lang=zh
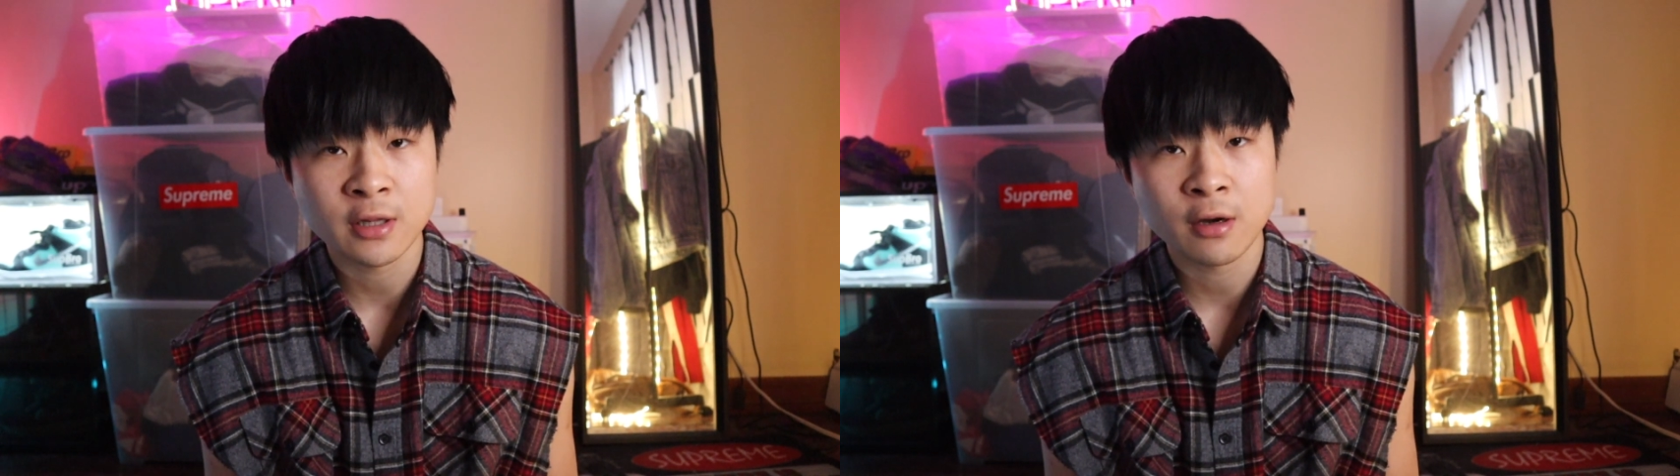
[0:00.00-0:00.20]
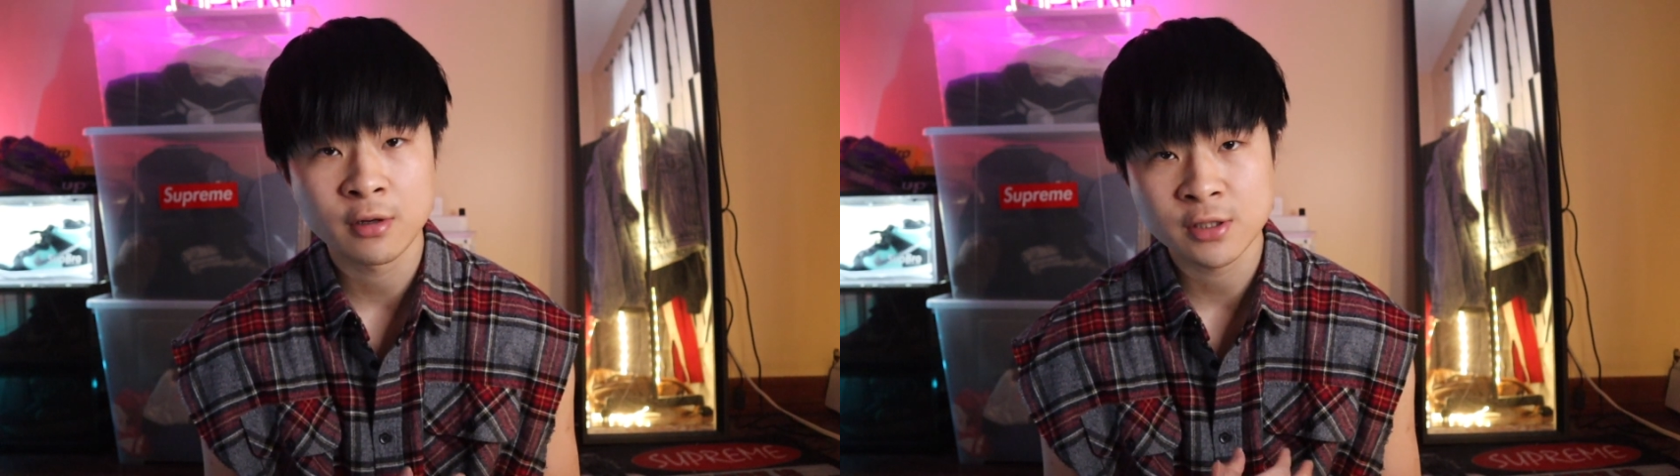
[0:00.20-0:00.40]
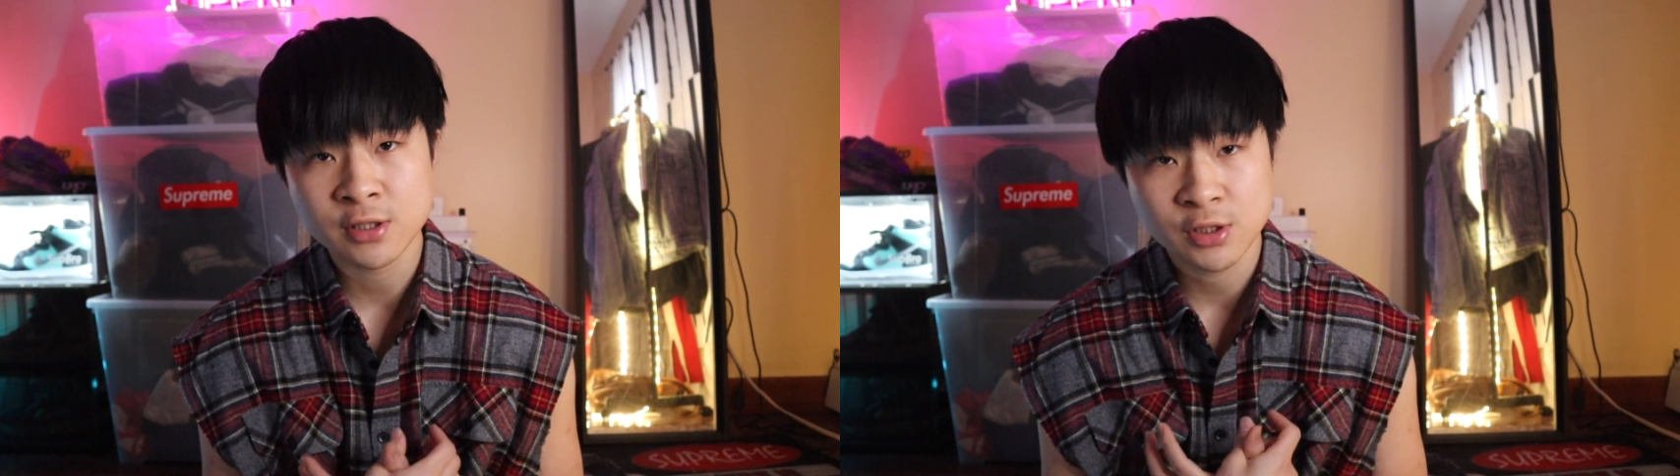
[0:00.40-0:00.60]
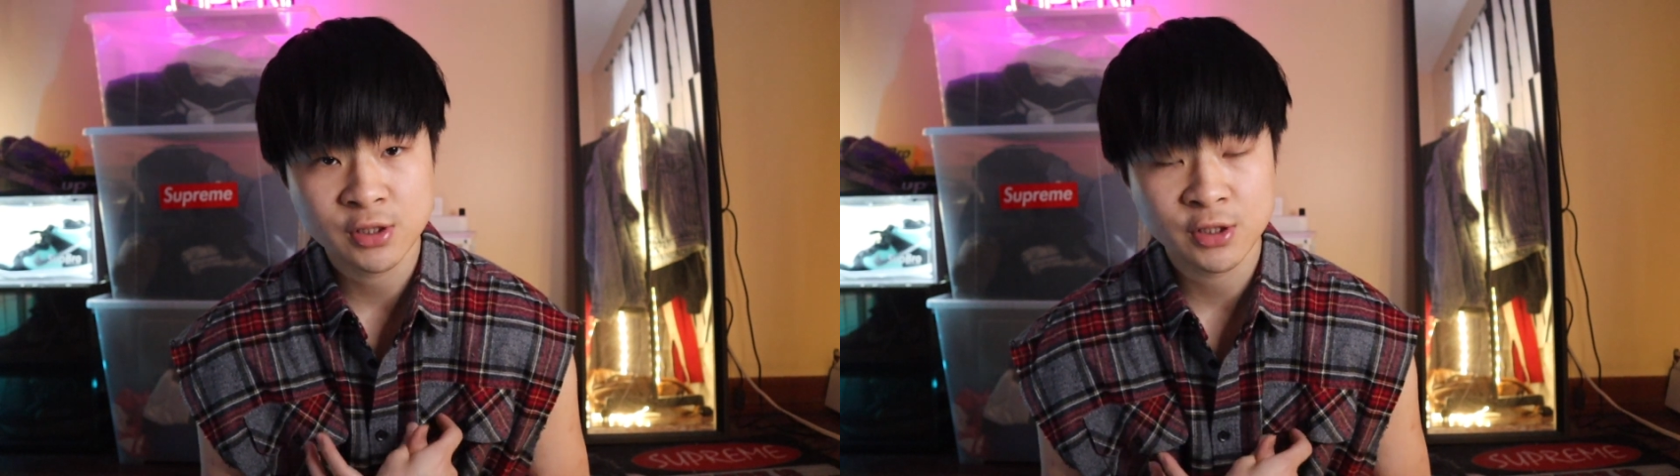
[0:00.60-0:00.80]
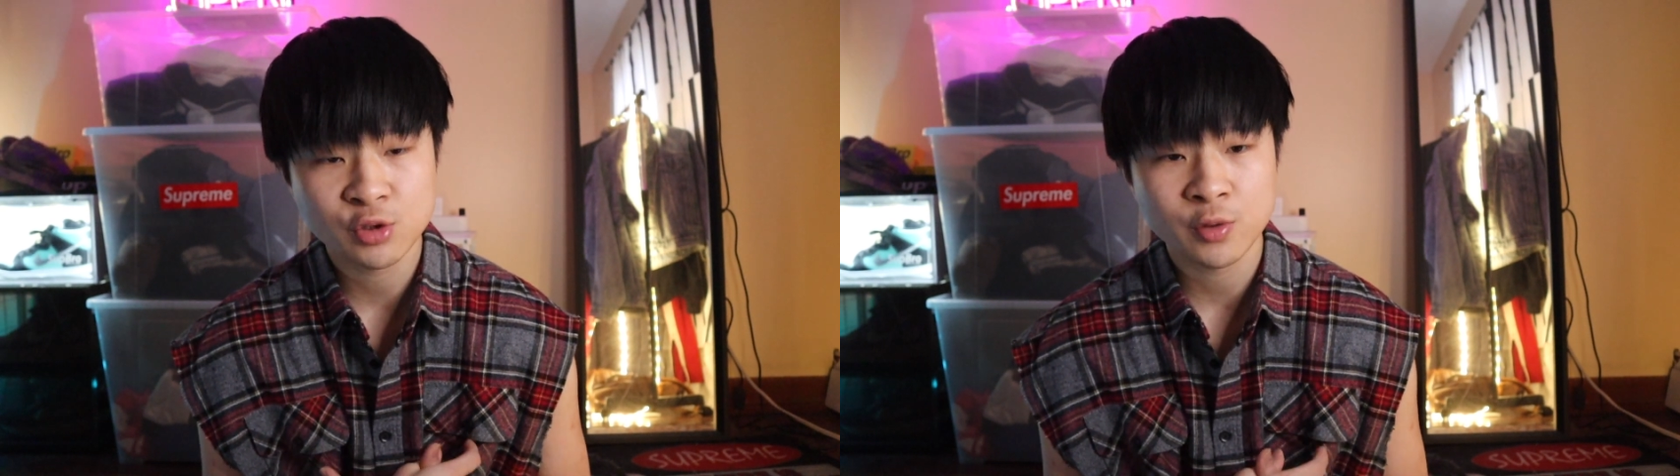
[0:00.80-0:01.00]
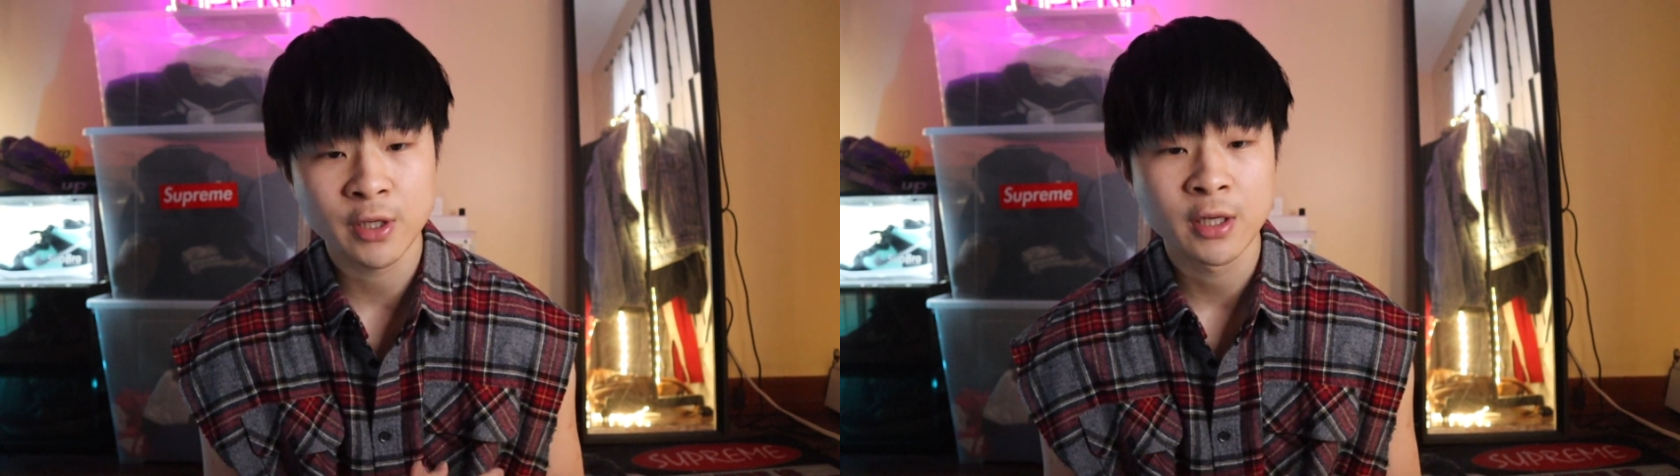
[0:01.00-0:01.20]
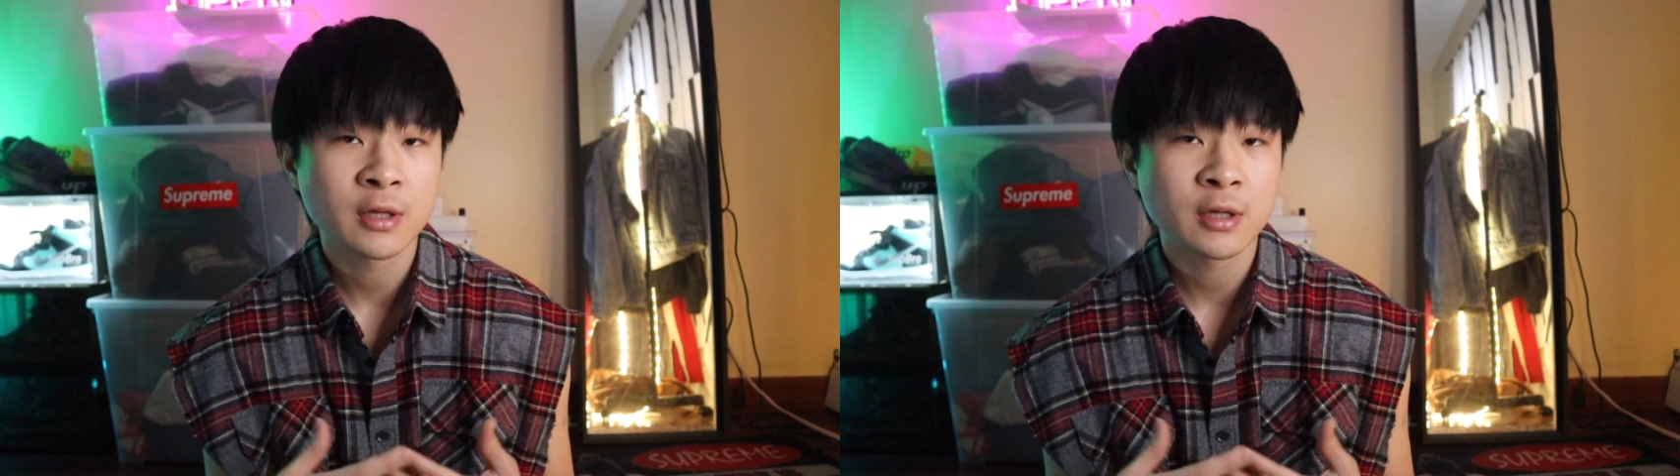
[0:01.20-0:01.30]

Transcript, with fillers: 到了十七岁，